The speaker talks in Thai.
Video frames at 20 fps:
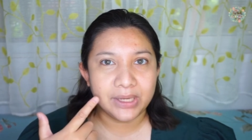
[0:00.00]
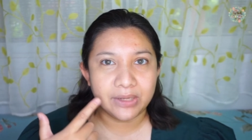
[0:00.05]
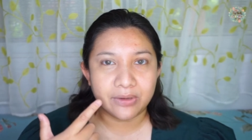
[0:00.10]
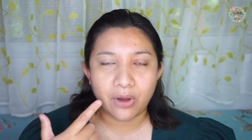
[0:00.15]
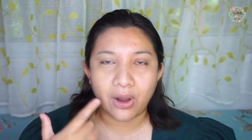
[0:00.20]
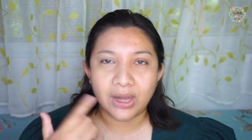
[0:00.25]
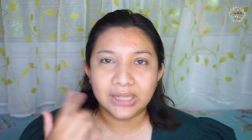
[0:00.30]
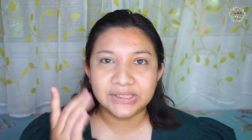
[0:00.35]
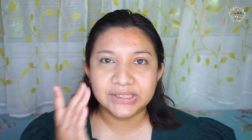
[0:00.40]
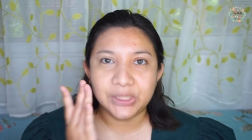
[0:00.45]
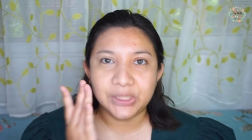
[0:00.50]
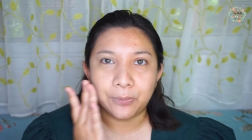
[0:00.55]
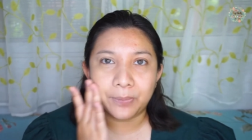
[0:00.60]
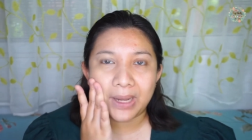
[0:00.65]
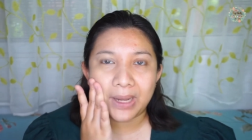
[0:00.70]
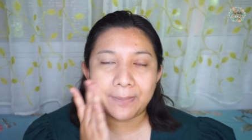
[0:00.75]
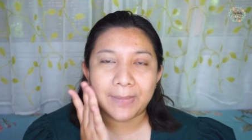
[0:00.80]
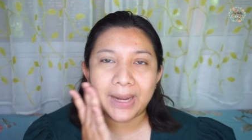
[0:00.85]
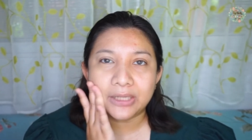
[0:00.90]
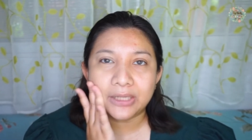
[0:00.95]
รอยสิวป
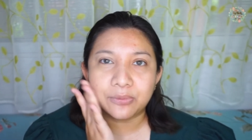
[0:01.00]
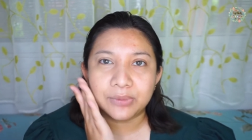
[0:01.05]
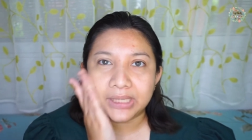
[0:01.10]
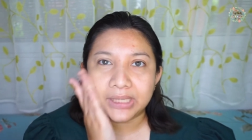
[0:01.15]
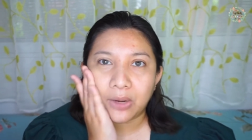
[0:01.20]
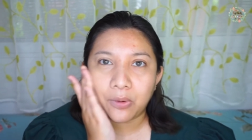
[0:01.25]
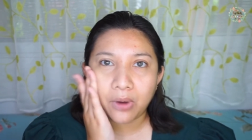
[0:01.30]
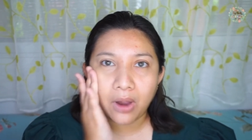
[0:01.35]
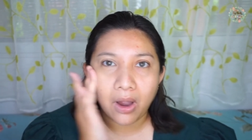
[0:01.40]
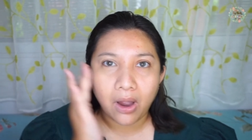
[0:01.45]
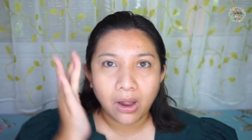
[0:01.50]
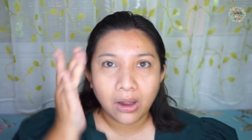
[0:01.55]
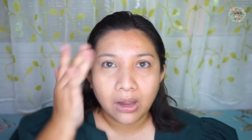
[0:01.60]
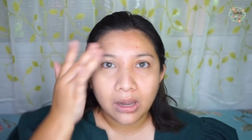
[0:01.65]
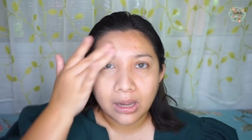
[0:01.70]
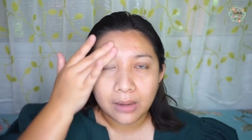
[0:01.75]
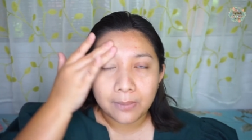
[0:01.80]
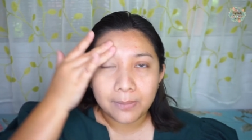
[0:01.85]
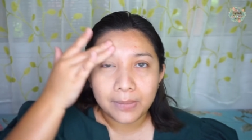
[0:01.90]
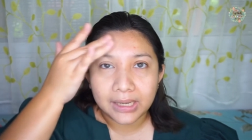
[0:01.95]
ลักปลายตรงนี้เขาก็
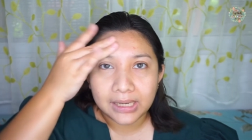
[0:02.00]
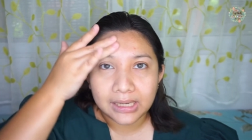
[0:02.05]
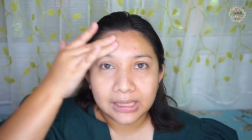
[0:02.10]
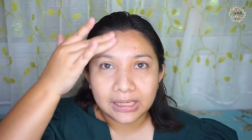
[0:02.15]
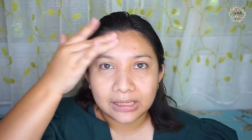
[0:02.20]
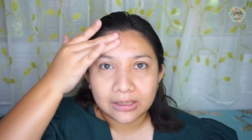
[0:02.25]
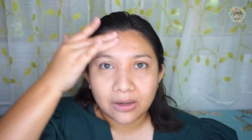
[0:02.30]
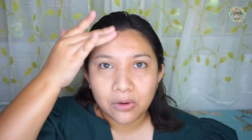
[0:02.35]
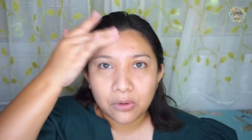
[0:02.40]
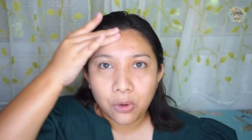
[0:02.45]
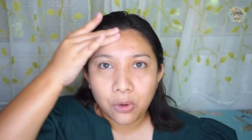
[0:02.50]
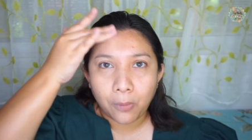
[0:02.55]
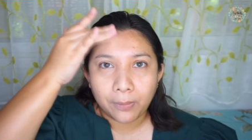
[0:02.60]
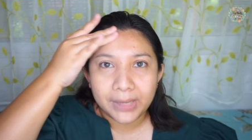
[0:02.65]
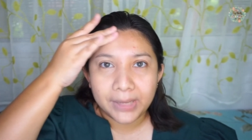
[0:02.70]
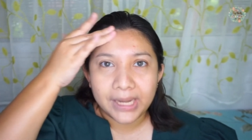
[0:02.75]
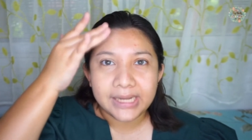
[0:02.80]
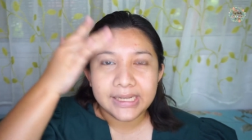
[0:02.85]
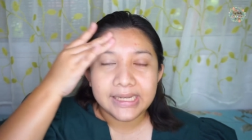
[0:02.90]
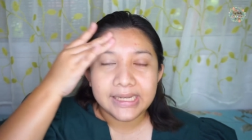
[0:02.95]
เบลอแล้วก็กลบ
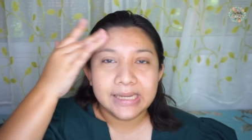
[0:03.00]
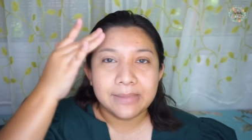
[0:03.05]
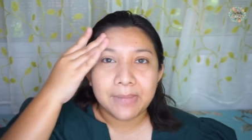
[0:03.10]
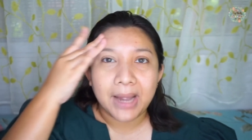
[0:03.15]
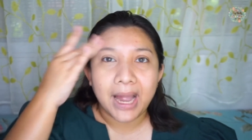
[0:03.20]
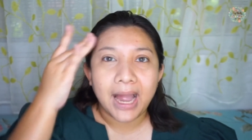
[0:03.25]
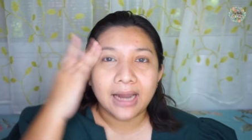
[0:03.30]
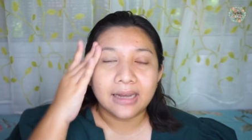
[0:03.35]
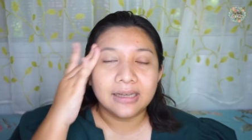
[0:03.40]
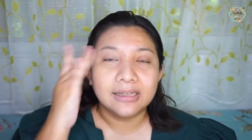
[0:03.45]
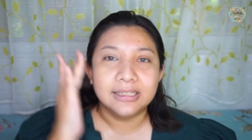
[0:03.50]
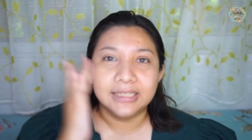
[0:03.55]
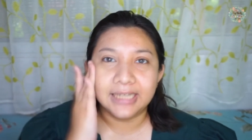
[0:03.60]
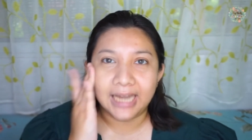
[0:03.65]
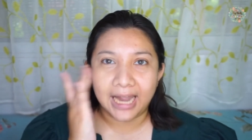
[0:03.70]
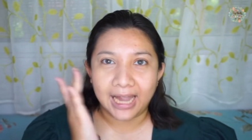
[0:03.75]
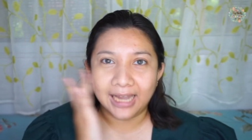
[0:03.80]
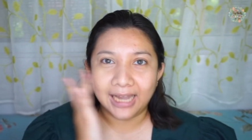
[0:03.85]
ได้ดีมากเลยนะ